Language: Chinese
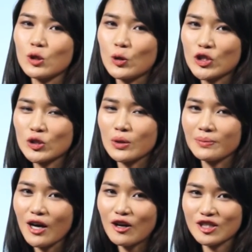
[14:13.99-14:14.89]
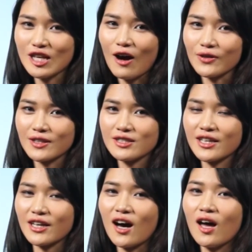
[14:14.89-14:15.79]
就是我们要找的
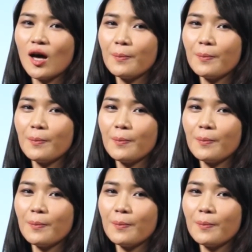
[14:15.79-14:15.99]
这个